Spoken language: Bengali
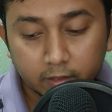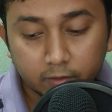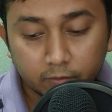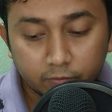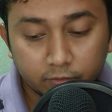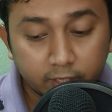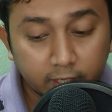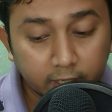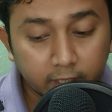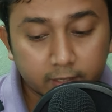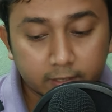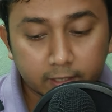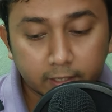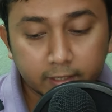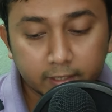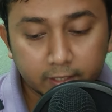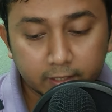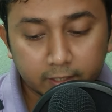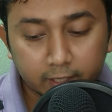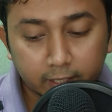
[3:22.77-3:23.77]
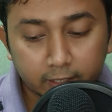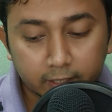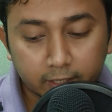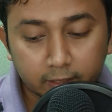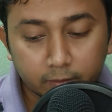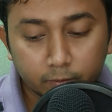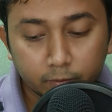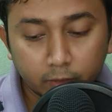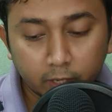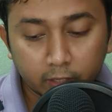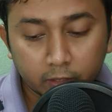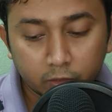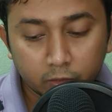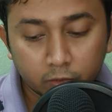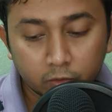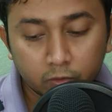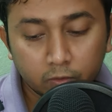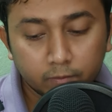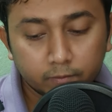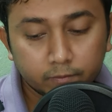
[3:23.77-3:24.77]
VLSI design and
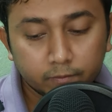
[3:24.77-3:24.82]
micro